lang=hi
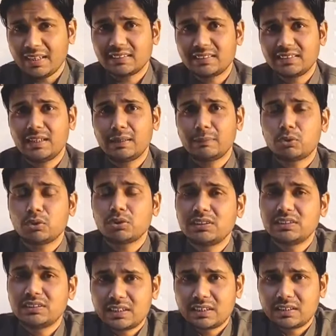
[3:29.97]
एक चाहिए आपको
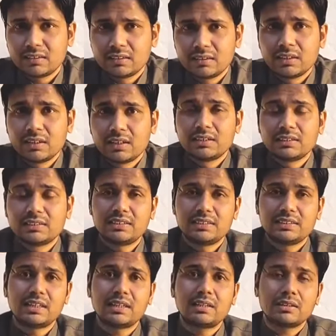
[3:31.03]
सीजर
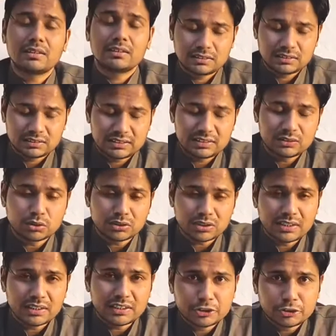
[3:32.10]
सीजर क्यों
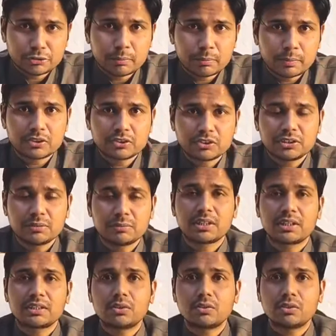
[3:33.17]
चाहिए टिश्यू पेपर क्यों चाहिए
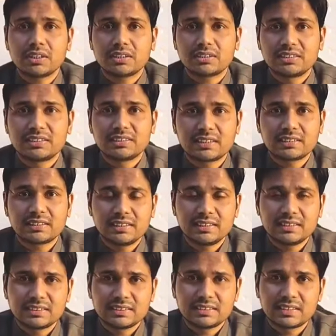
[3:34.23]
बताता हूँ एक सीजर
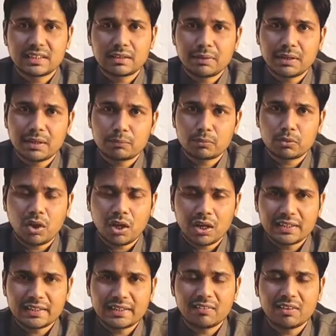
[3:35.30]
चाहिए सीजर भी आपको
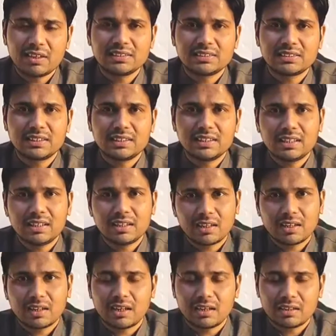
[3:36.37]
हल्की वाली चाहिए
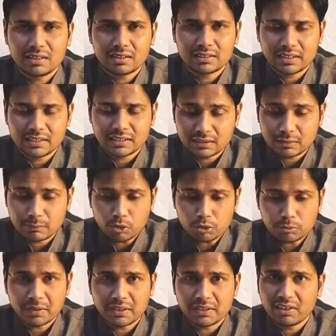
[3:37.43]
आ, क्या कहते हैं
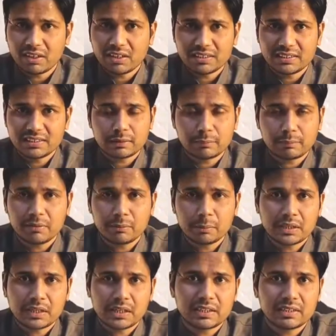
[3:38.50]
बहुत बड़ी वाली नहीं कपड़ा
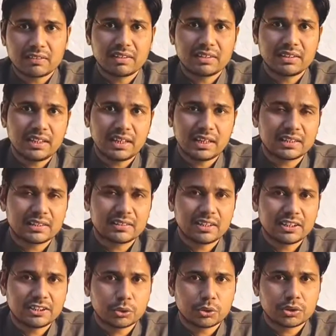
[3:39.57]
वपड़ा काटने वाली नहीं हल्की
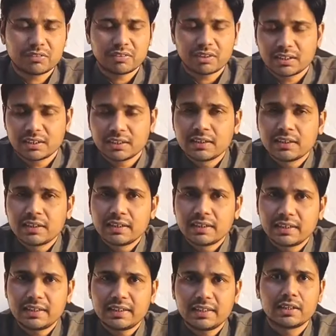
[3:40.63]
वाली छोटी वाली
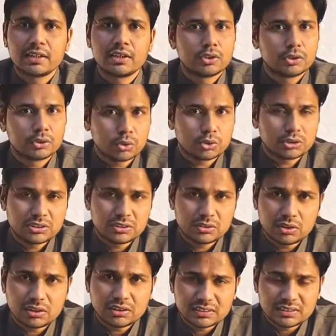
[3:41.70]
ठीक है दो चीज
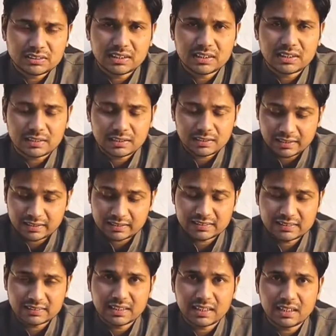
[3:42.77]
हो गई सीजर एक
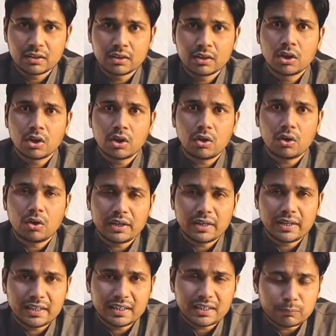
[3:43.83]
सीजर
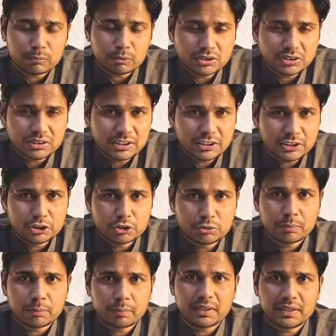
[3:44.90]
और एक आपको चाहिए
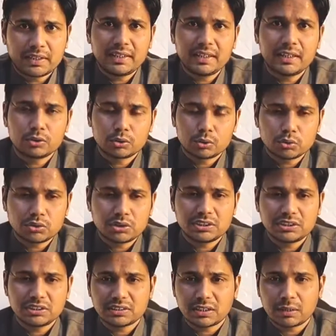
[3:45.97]
टिश्यू पेपर ठीक है
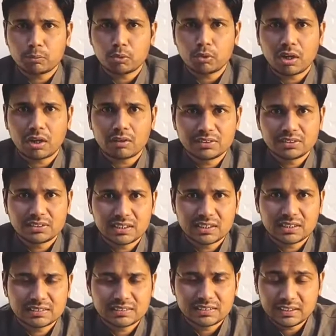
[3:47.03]
दूसरी चीज आपको काफी
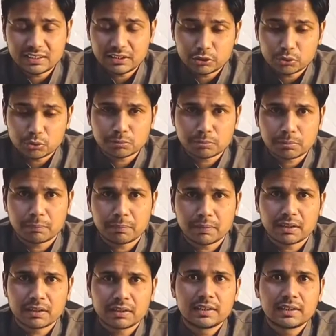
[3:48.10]
सारे चाहिए न्यूज
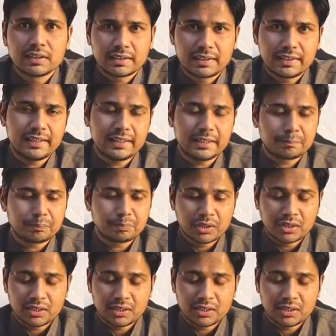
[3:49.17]
पेपर ठीक है